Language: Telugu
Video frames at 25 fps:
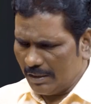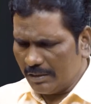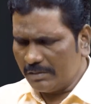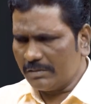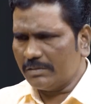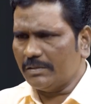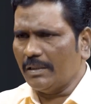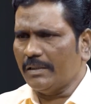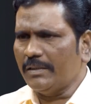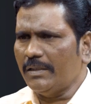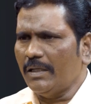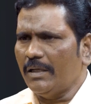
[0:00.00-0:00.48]
ఎస్
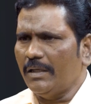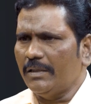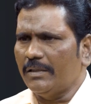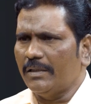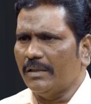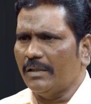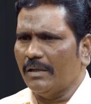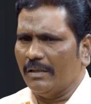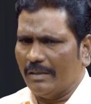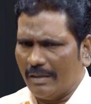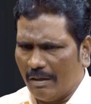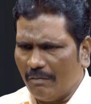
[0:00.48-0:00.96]
తగ్గానండి
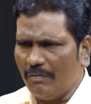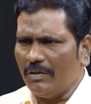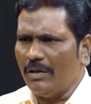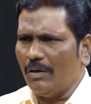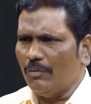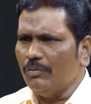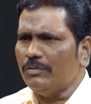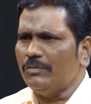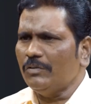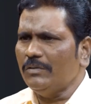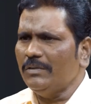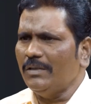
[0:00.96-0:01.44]
నా వల్ల
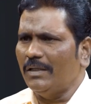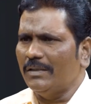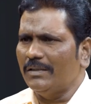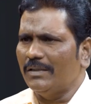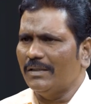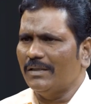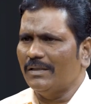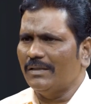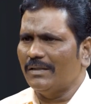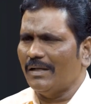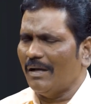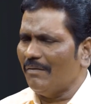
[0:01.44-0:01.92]
అవుతుందండి
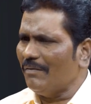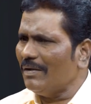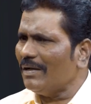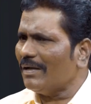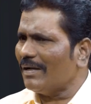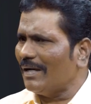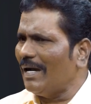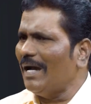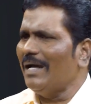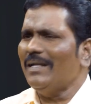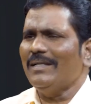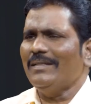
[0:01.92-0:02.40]
నా వల్ల
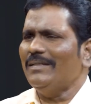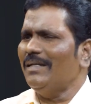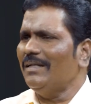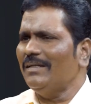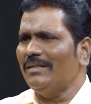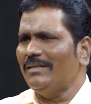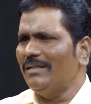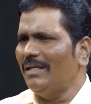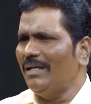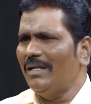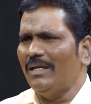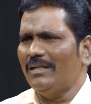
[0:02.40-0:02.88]
కానిది
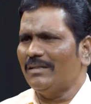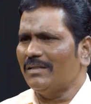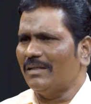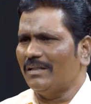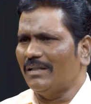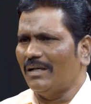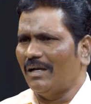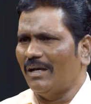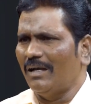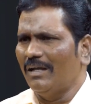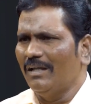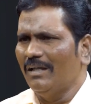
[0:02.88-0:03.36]
అనేది లేదు
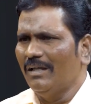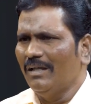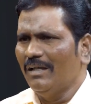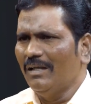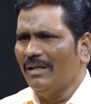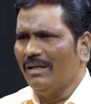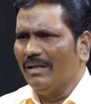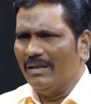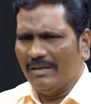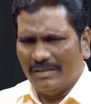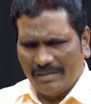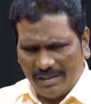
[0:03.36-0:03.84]
కదా
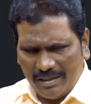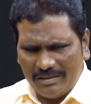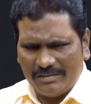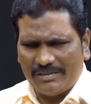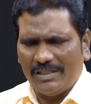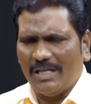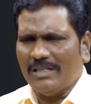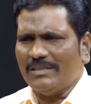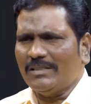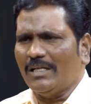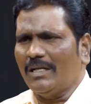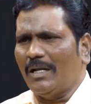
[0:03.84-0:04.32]
నేను
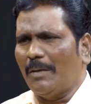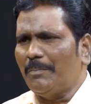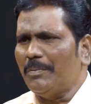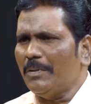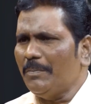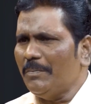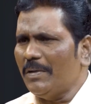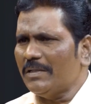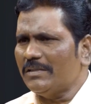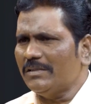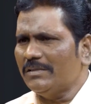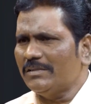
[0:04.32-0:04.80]
చేశాను
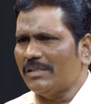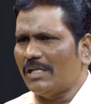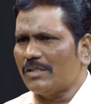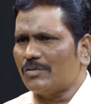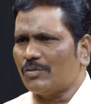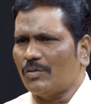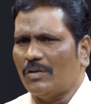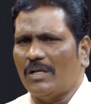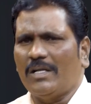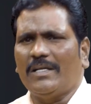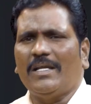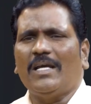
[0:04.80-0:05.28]
అప్రిమేషన్
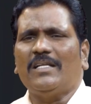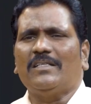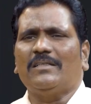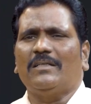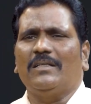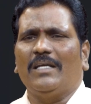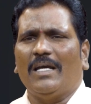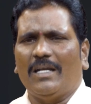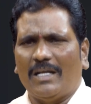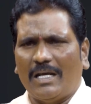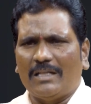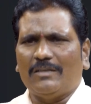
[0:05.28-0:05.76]
చేసుకున్నాను నేను
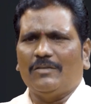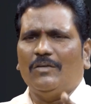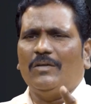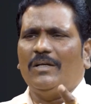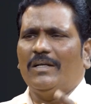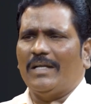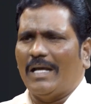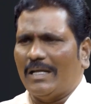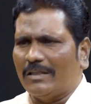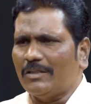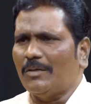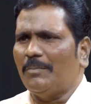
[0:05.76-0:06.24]
నేను అర్థంలో
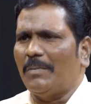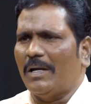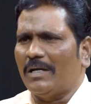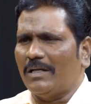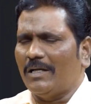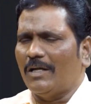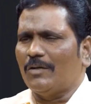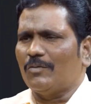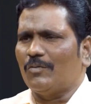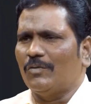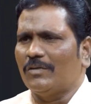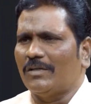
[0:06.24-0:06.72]
నాతో
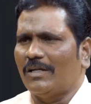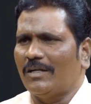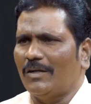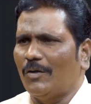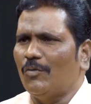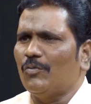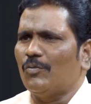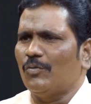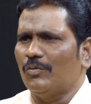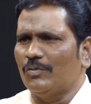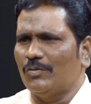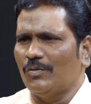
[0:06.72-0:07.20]
మాట్లాడుకుంటాను
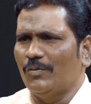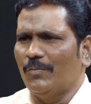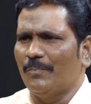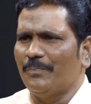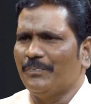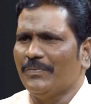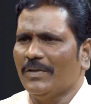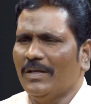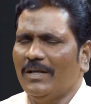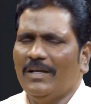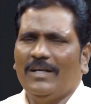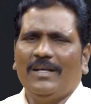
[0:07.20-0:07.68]
నవ్వుకుంటూ
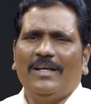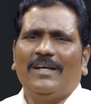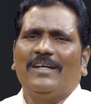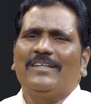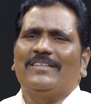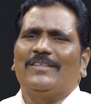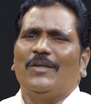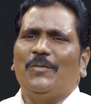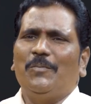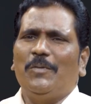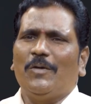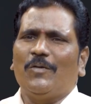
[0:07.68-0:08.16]

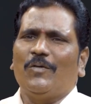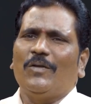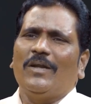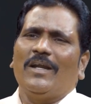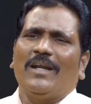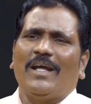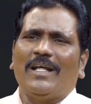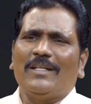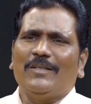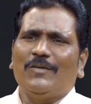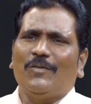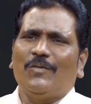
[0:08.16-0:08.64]
లింపుకున్నాను
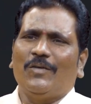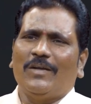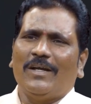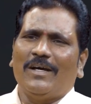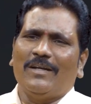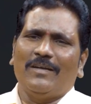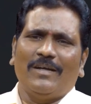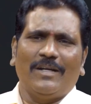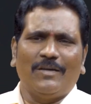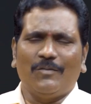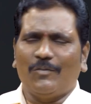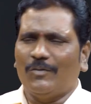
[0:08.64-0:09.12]

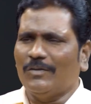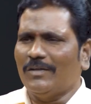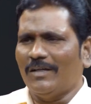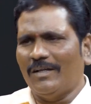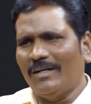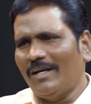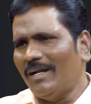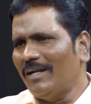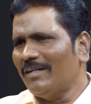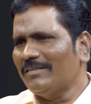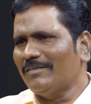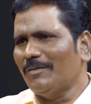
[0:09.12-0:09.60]
అందంగా అనుకుంటాను
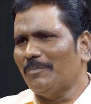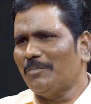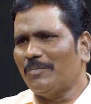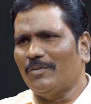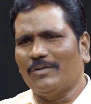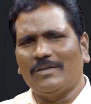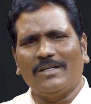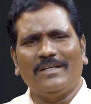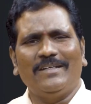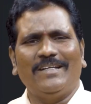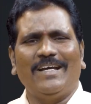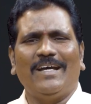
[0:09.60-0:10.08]
అలా
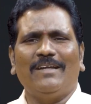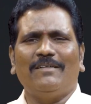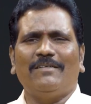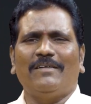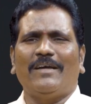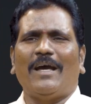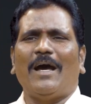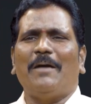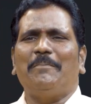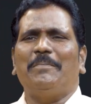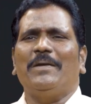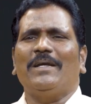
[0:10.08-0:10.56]
చెప్పుకుంటాను నేను
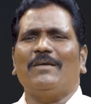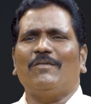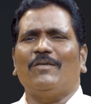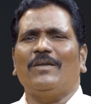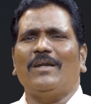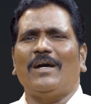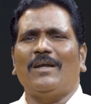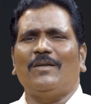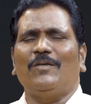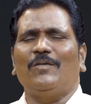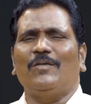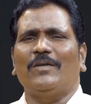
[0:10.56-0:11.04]
హ్యాపీగా
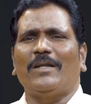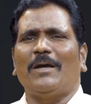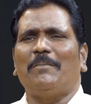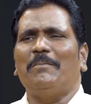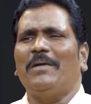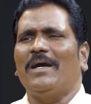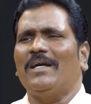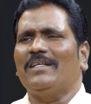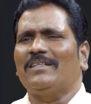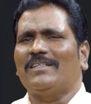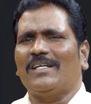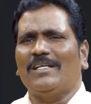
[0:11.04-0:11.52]
ఉన్నాను
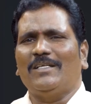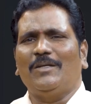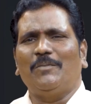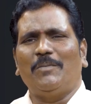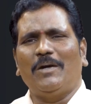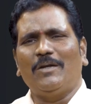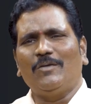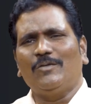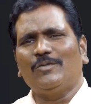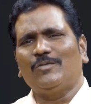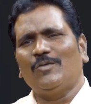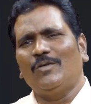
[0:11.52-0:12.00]
డెబ్బై ఐదు కేజీలు
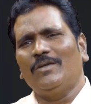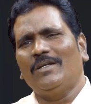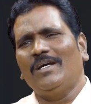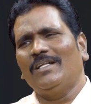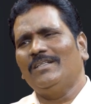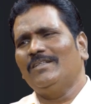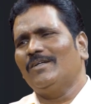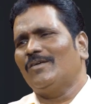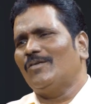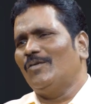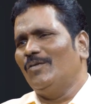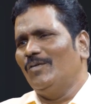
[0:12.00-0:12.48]

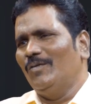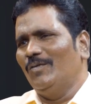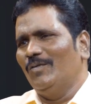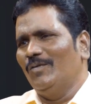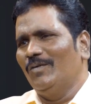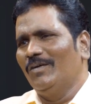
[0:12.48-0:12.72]
బరువుతున్నందుకు